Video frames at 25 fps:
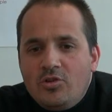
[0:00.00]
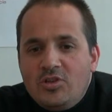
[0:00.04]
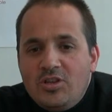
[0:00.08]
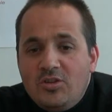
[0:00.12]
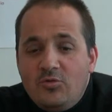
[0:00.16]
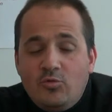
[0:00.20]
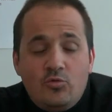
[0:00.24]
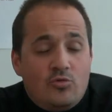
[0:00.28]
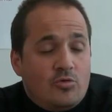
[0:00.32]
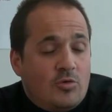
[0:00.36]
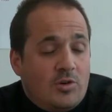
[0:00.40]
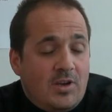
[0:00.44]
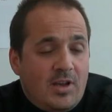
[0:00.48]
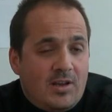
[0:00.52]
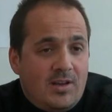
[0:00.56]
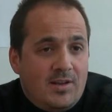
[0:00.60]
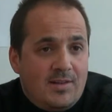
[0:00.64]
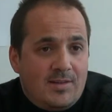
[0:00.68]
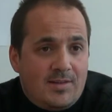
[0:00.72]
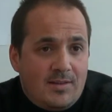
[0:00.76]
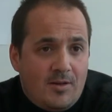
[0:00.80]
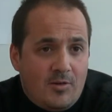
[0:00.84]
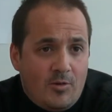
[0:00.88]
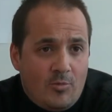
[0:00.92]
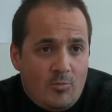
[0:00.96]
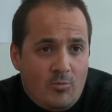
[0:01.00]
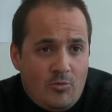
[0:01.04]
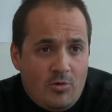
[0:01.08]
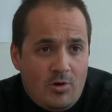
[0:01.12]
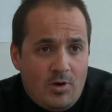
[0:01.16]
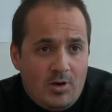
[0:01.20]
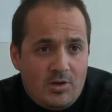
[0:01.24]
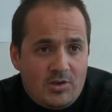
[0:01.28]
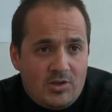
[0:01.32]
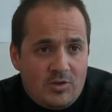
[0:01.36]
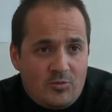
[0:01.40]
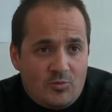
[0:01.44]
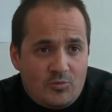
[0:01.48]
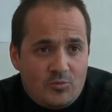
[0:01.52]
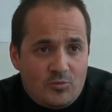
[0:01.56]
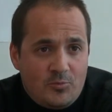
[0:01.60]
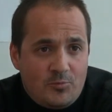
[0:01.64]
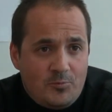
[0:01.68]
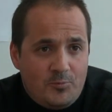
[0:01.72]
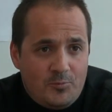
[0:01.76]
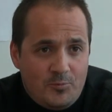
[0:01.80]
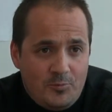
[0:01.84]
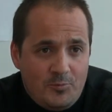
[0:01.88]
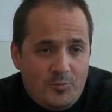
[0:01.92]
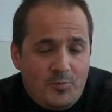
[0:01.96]
j'ai toujours gardé ça en moi et j'ai toujours
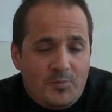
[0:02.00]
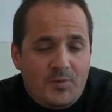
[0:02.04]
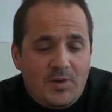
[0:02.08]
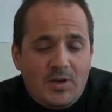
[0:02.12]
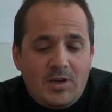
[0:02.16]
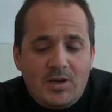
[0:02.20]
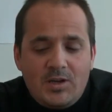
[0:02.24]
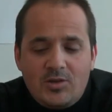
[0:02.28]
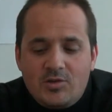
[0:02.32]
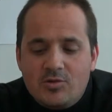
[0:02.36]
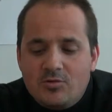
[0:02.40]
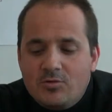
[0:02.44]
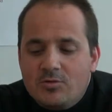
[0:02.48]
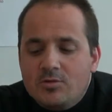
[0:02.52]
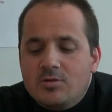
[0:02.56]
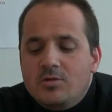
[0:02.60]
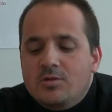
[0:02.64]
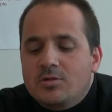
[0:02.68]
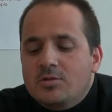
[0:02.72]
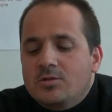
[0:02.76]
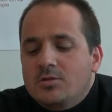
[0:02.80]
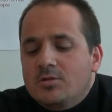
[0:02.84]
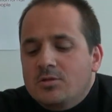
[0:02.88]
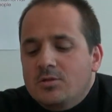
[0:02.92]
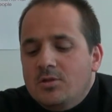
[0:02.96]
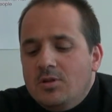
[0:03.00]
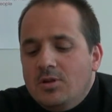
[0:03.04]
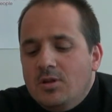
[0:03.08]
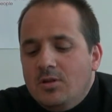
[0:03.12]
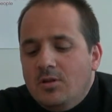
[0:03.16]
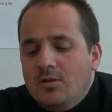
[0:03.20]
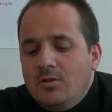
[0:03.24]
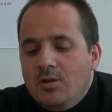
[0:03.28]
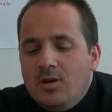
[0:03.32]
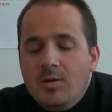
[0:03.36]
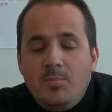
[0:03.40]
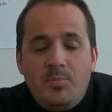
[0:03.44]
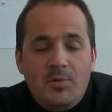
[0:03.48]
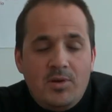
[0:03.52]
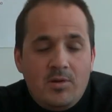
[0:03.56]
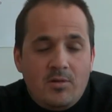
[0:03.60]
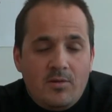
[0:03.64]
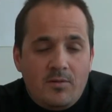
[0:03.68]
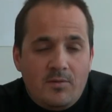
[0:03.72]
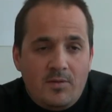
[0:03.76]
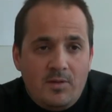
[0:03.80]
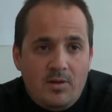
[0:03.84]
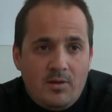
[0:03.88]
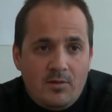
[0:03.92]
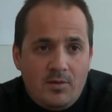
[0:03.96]
voulu faire quelque chose dans les pays
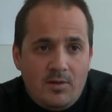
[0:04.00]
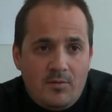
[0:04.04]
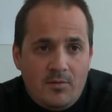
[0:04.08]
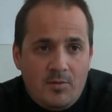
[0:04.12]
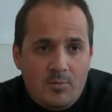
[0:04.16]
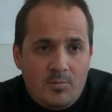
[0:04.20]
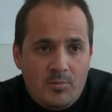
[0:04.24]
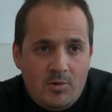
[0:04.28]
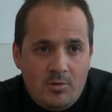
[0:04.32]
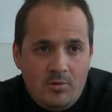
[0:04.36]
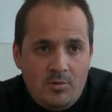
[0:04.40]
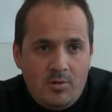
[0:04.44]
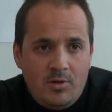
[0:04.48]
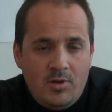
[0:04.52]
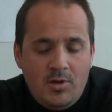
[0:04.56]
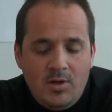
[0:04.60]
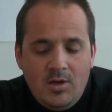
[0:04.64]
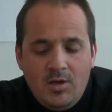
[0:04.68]
en, développement.